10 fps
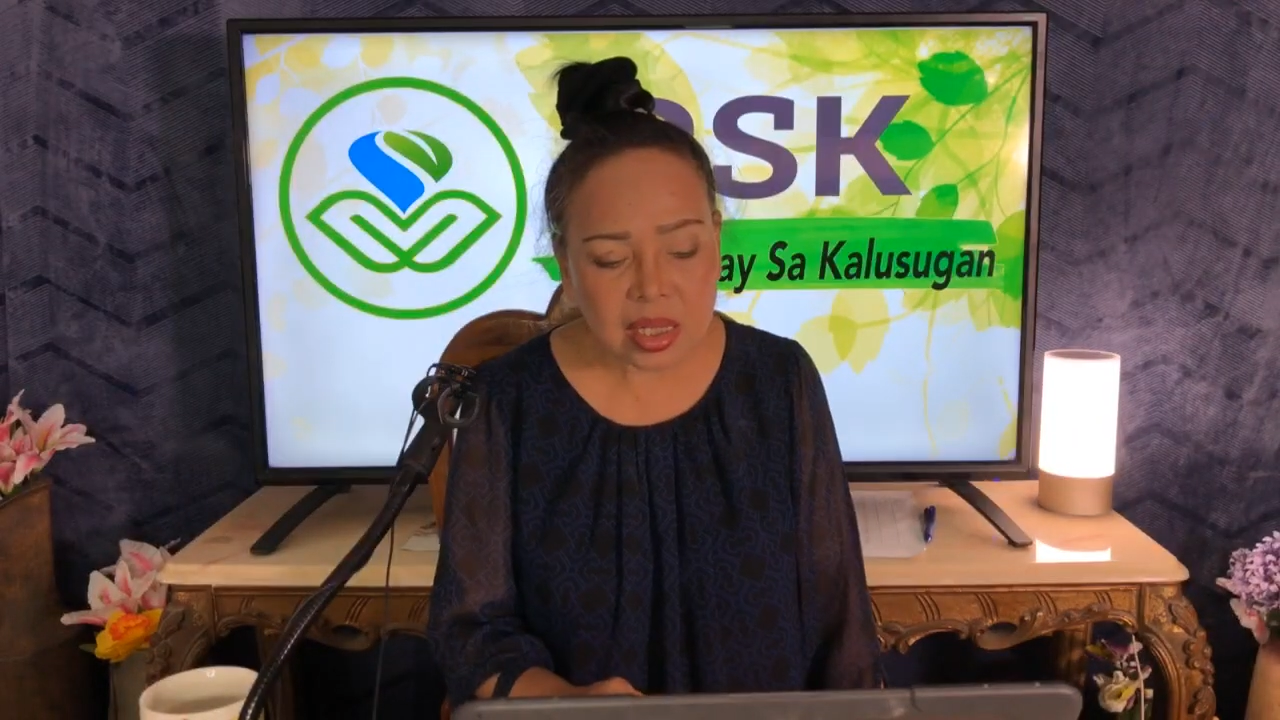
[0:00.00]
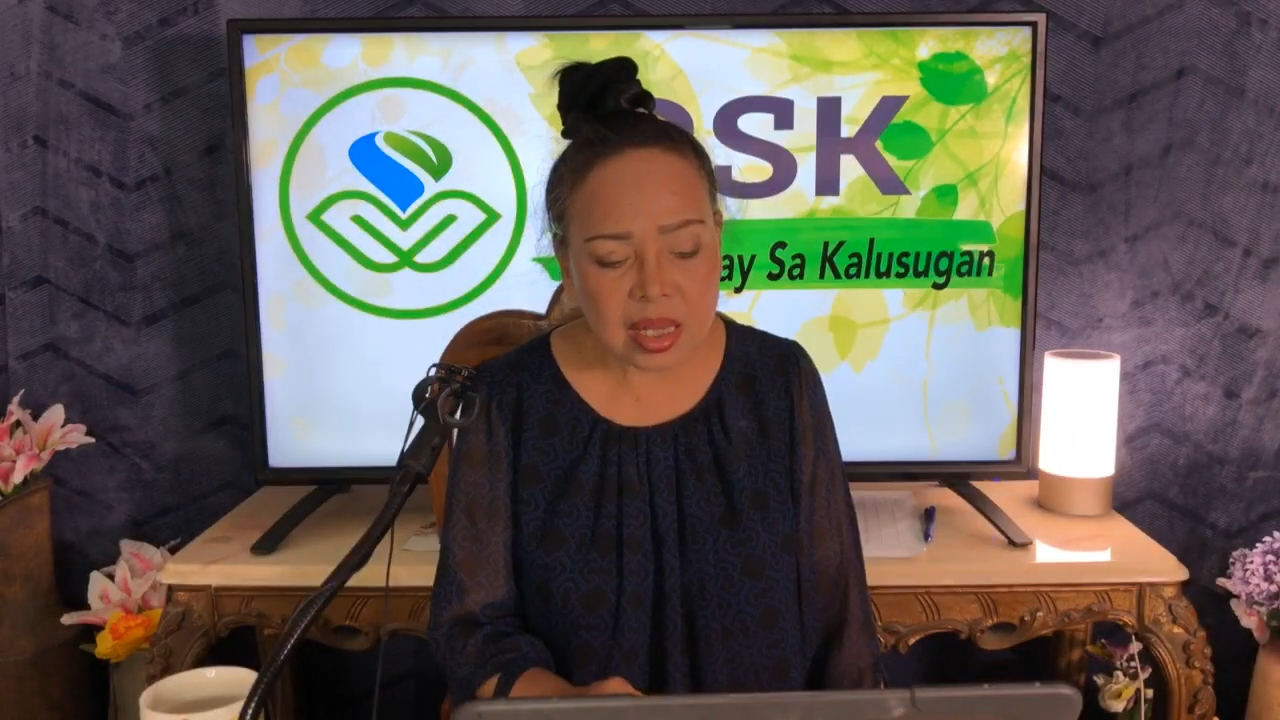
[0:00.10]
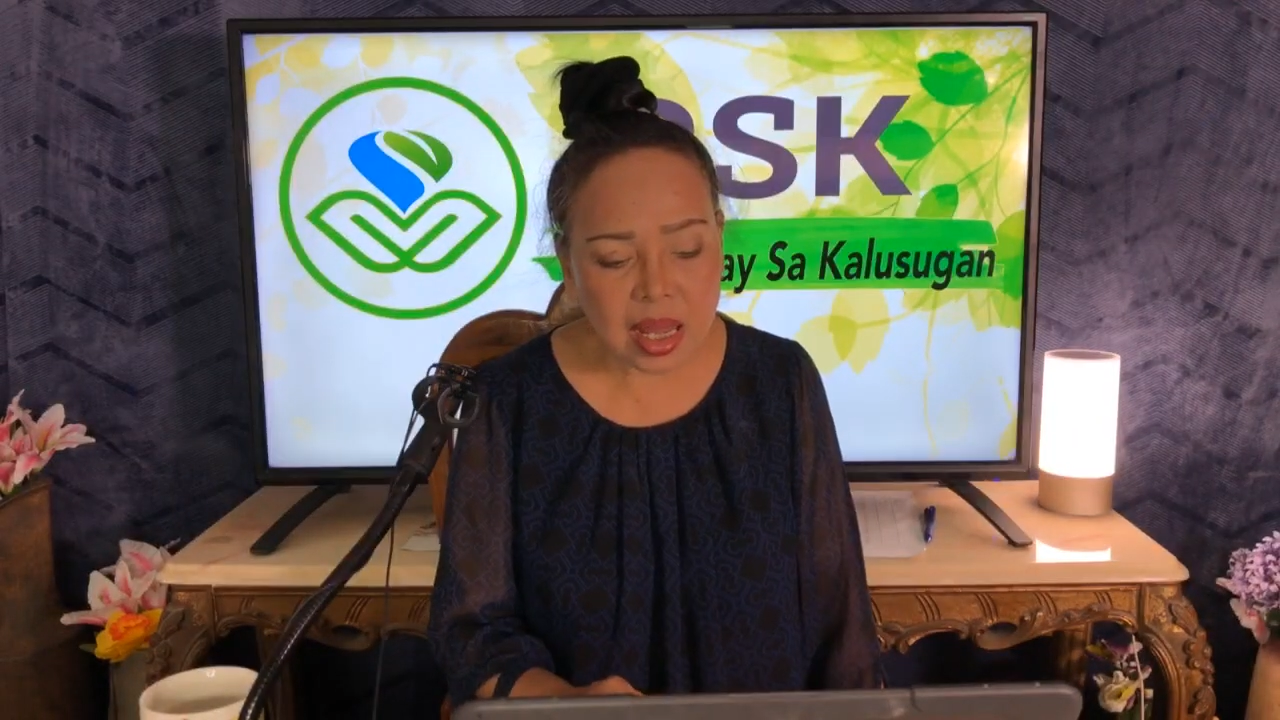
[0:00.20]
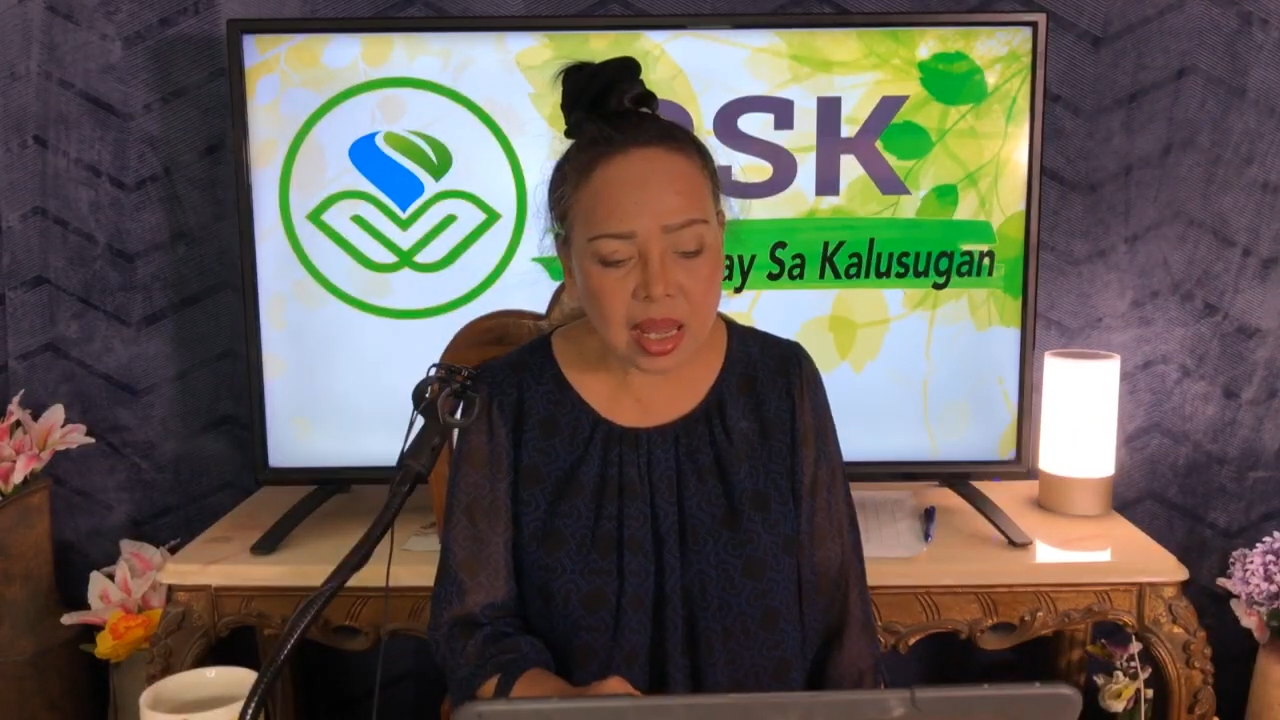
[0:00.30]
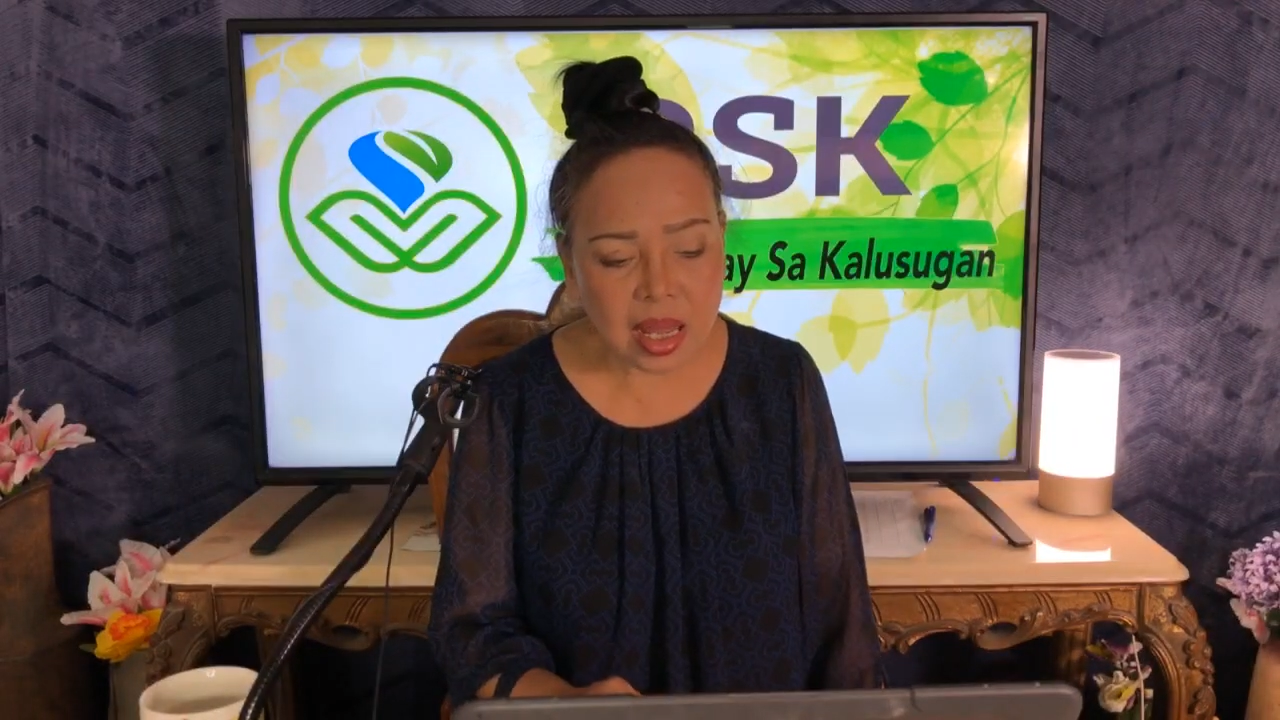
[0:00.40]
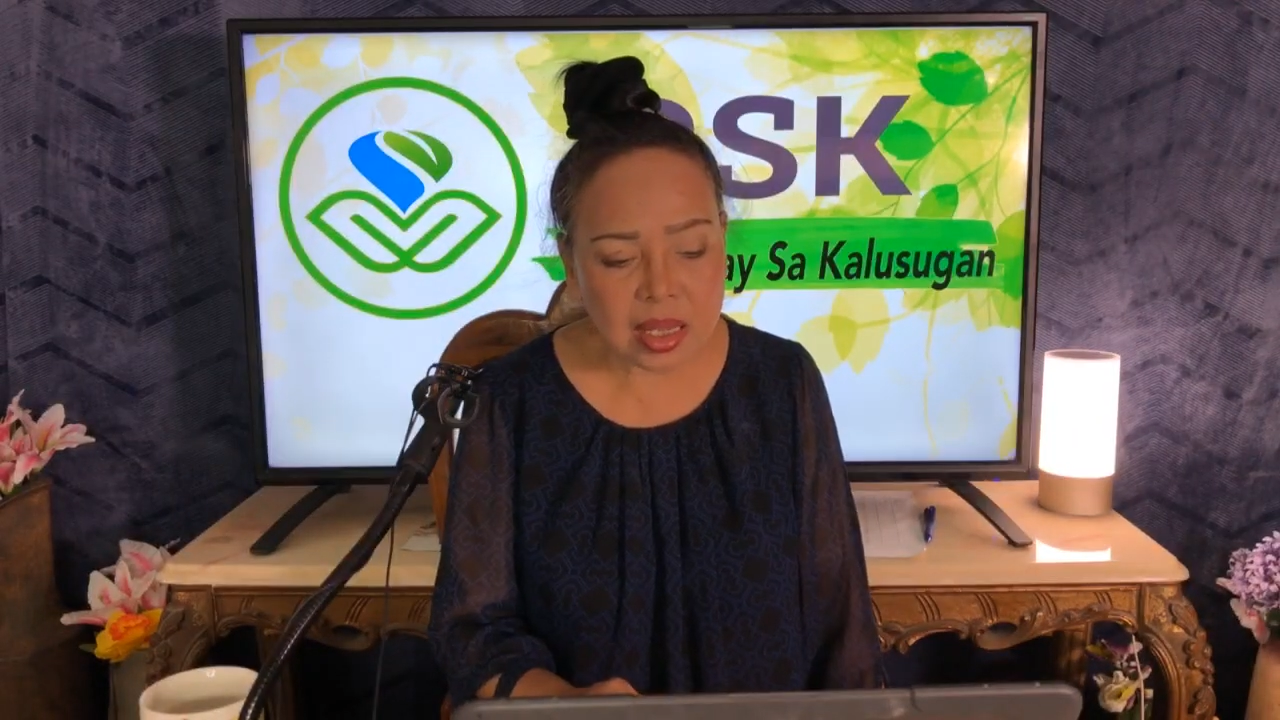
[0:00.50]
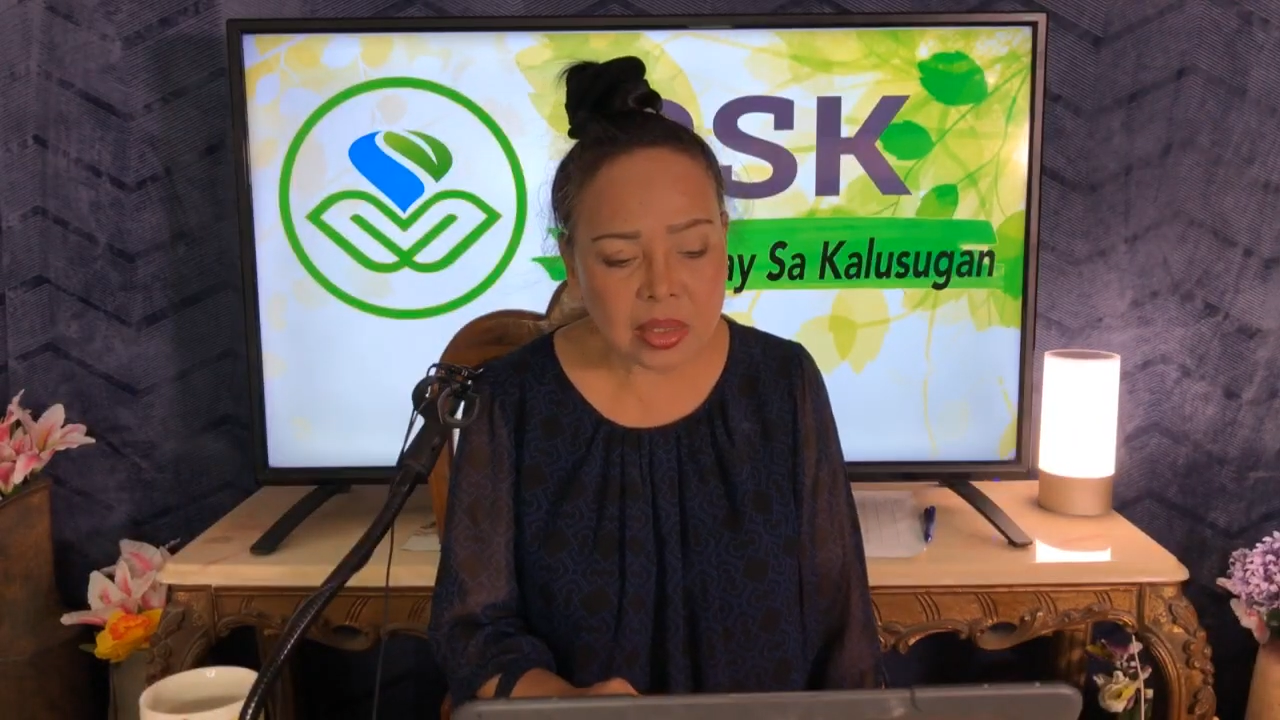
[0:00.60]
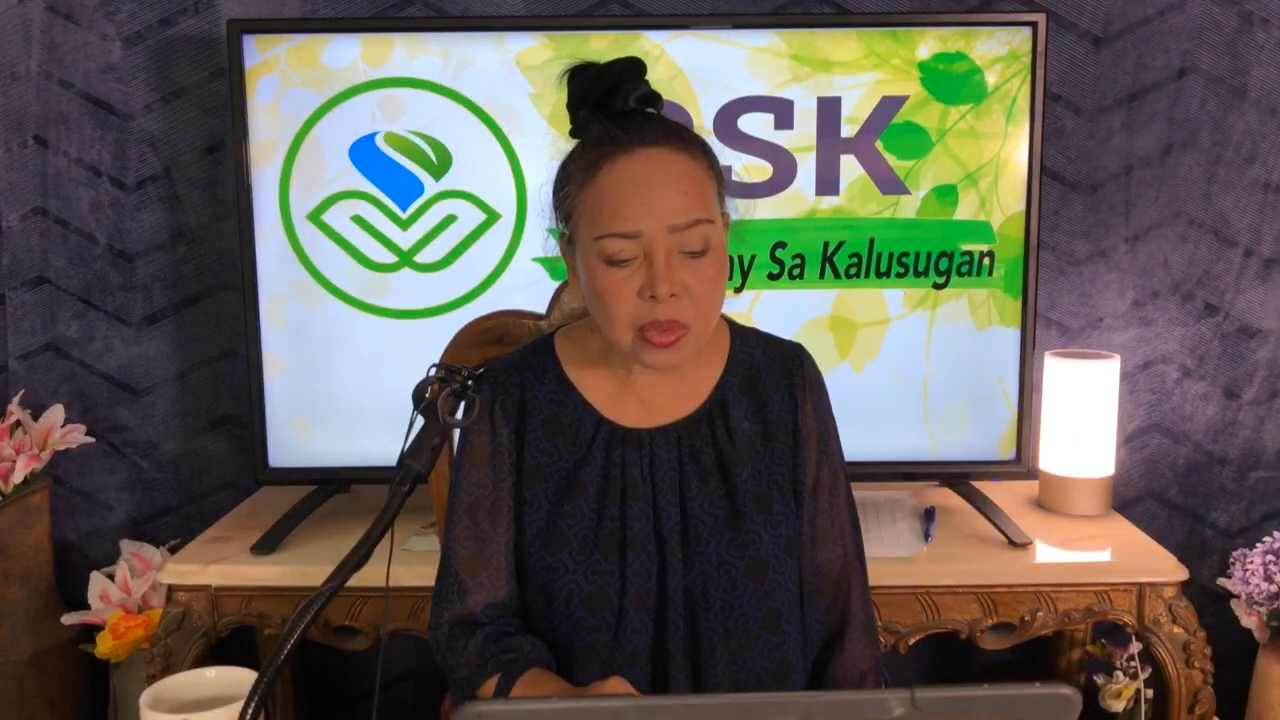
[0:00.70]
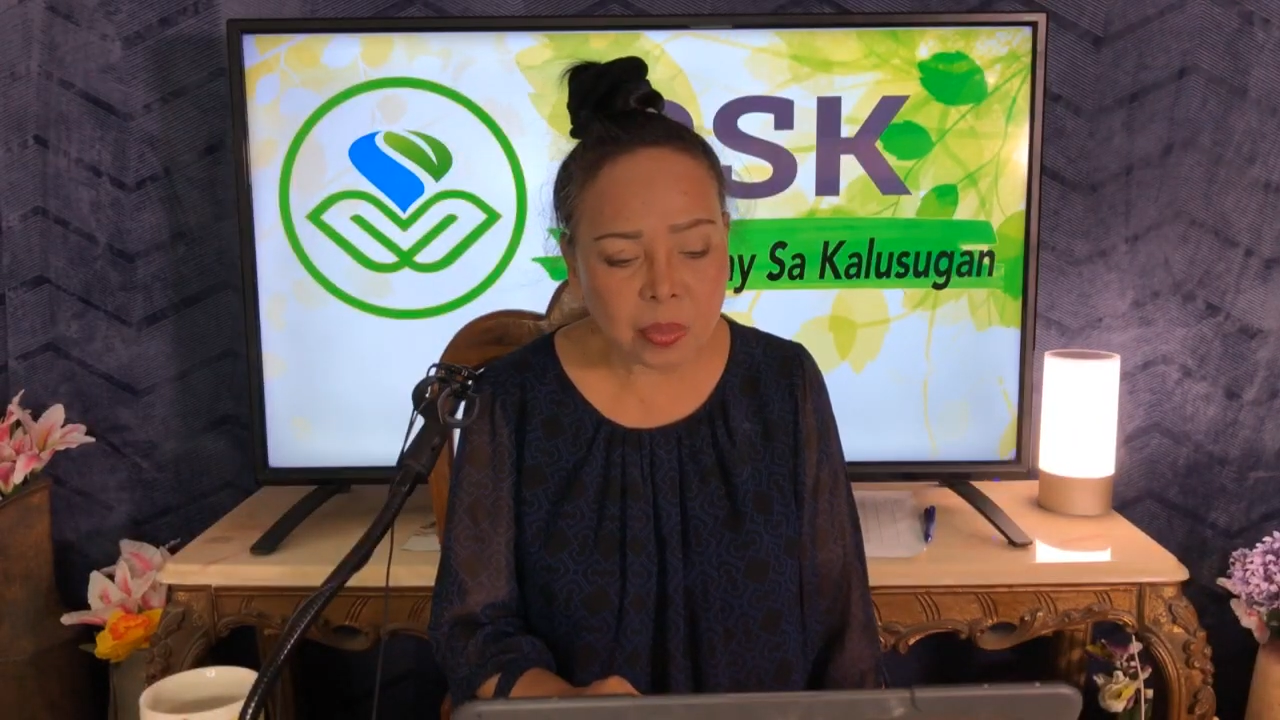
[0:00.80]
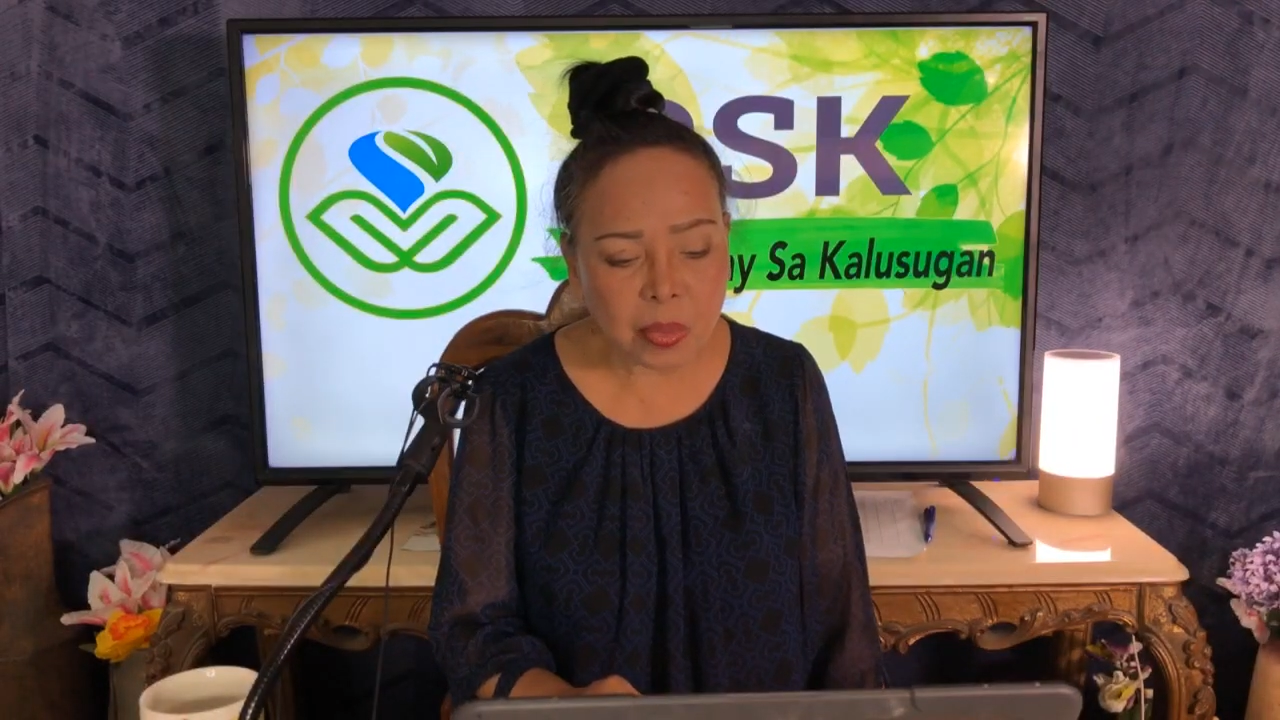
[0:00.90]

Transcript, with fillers: Kaya ito